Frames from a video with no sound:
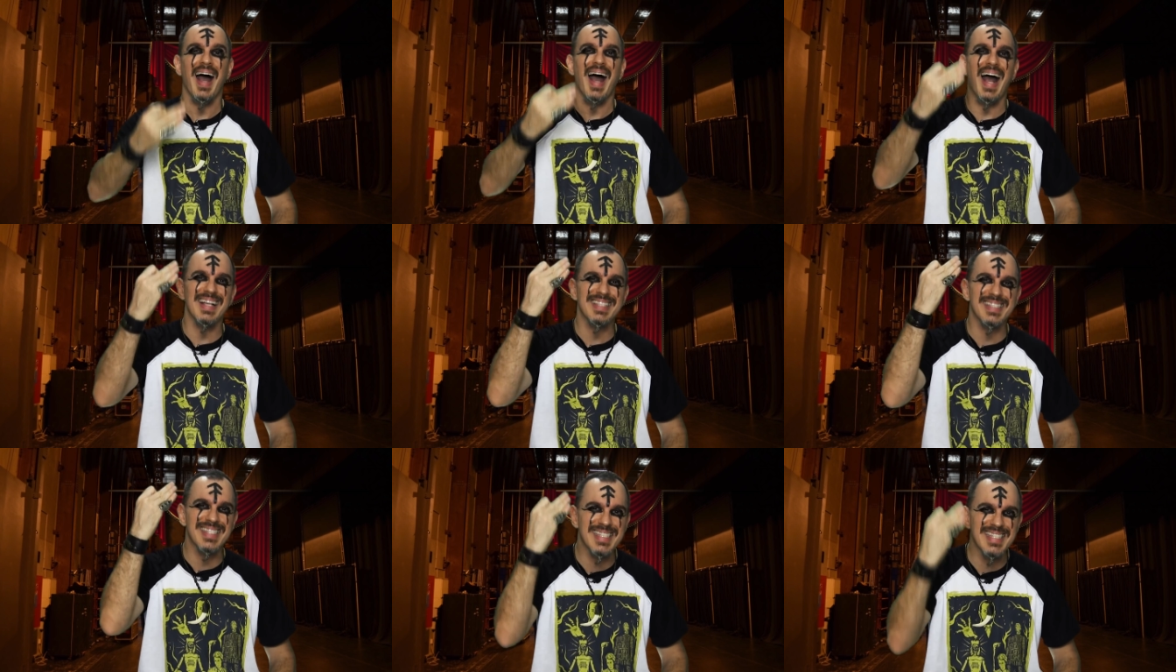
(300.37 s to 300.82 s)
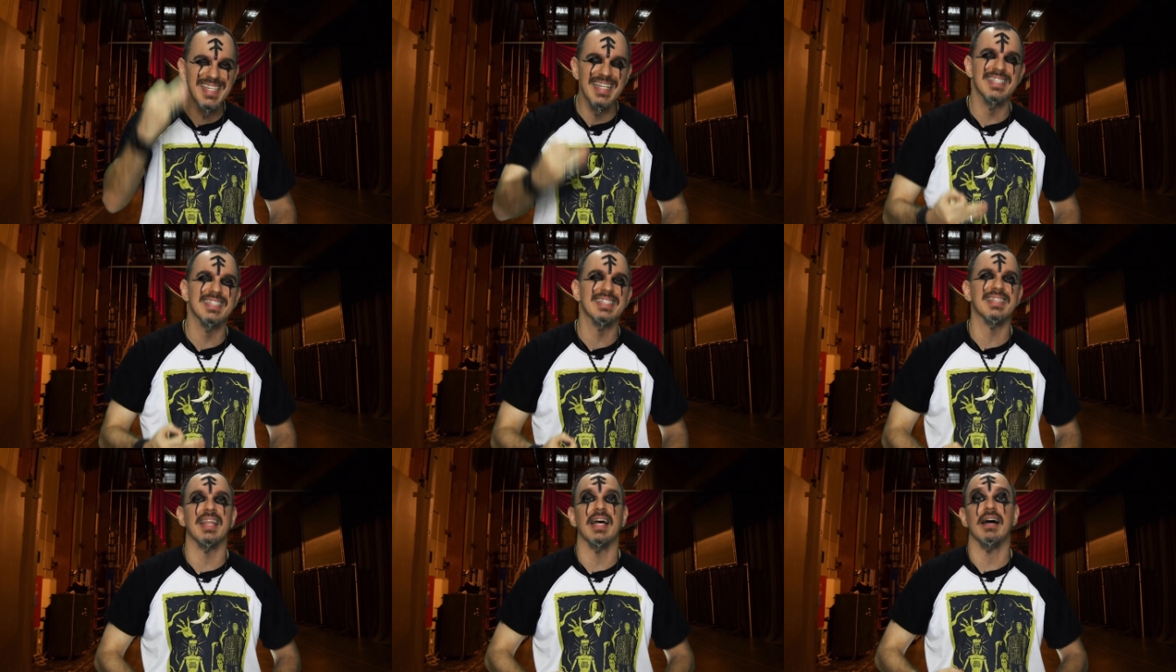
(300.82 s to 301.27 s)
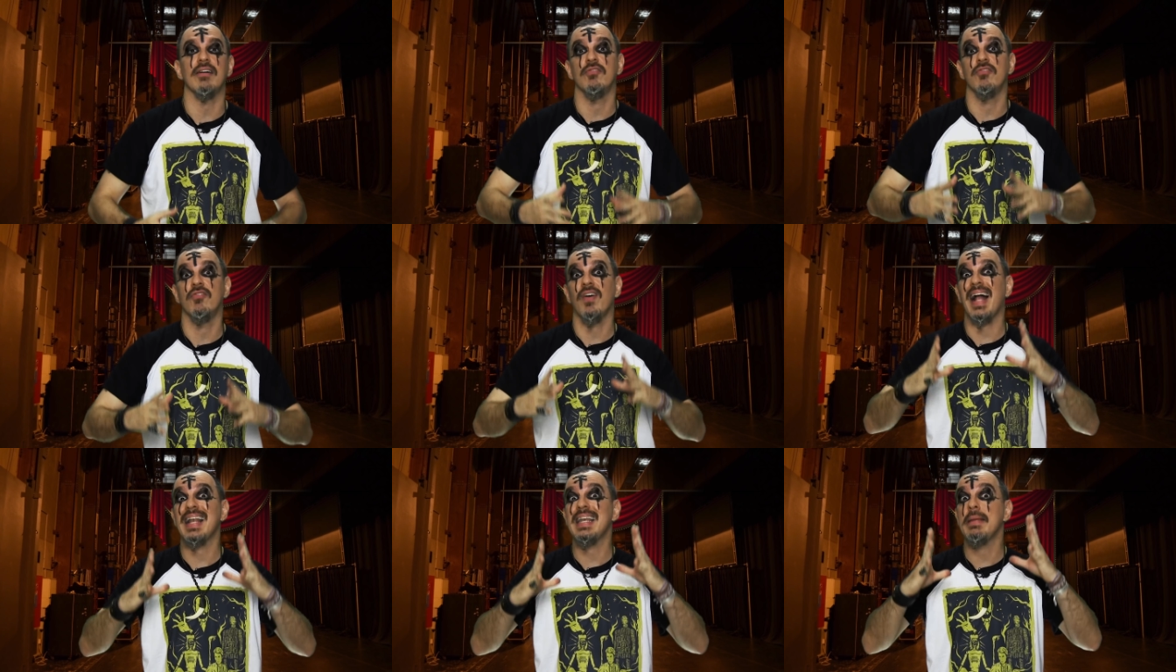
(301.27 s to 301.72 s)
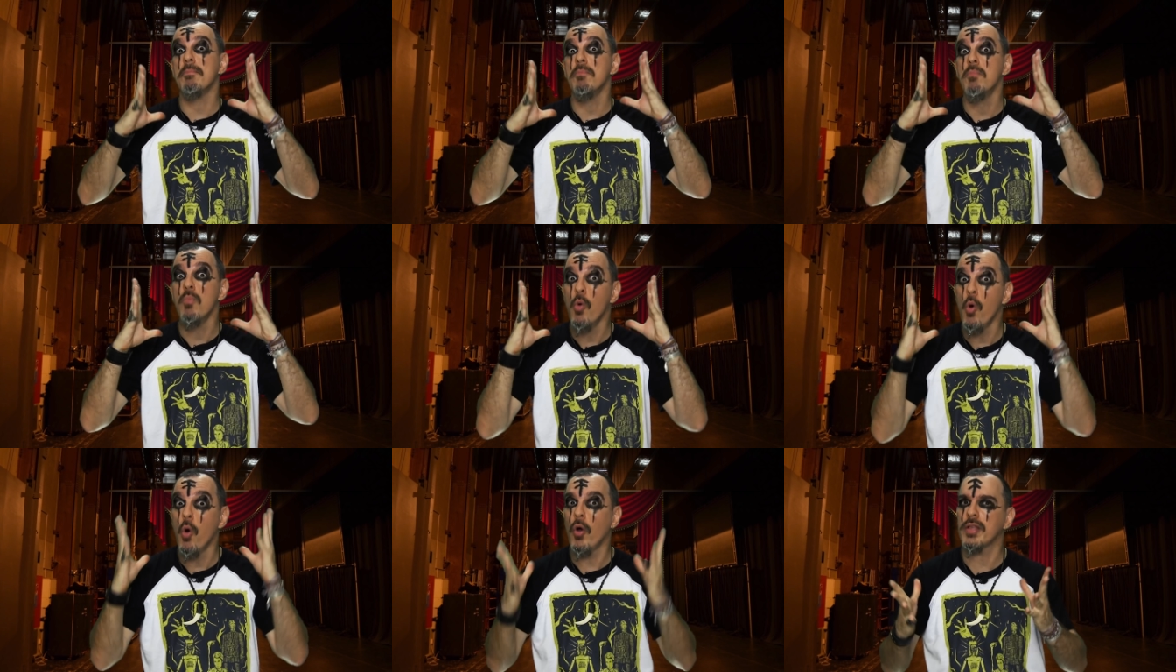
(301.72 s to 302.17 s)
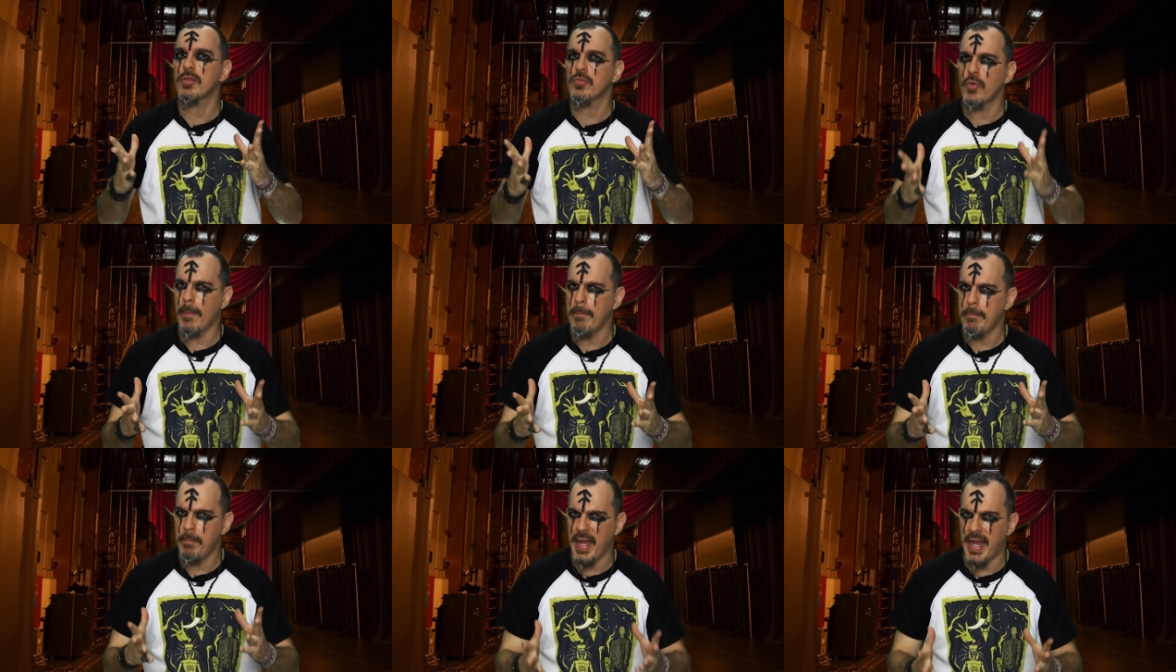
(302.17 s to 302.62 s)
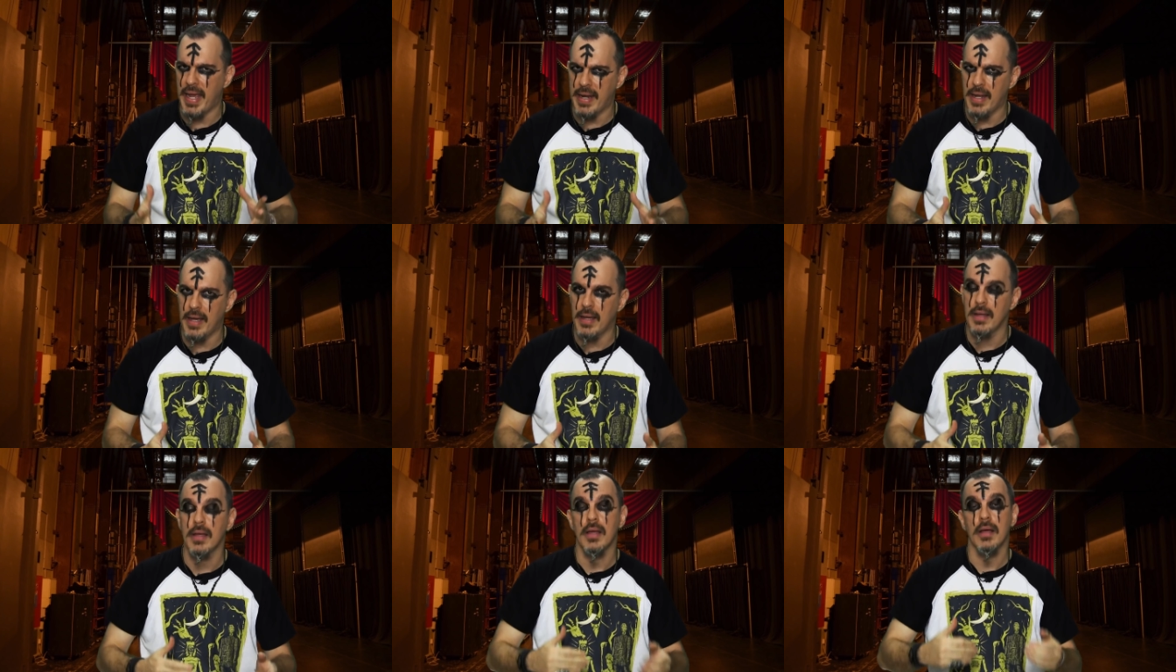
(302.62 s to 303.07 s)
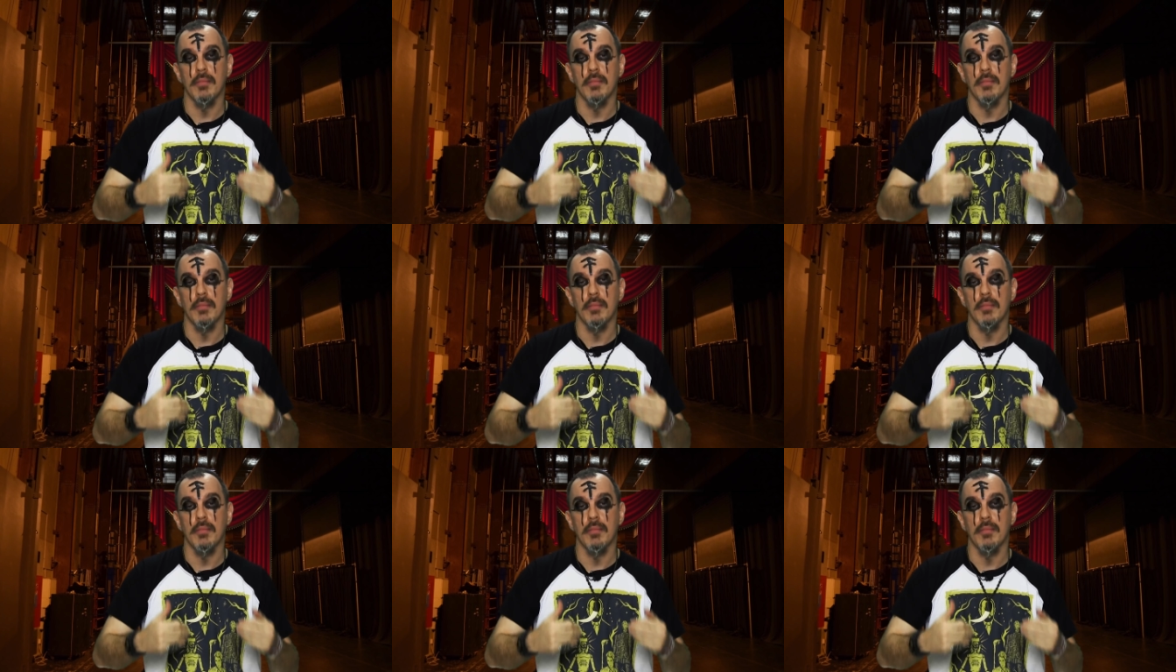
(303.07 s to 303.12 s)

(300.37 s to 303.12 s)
Assista, vale muito muito a pena.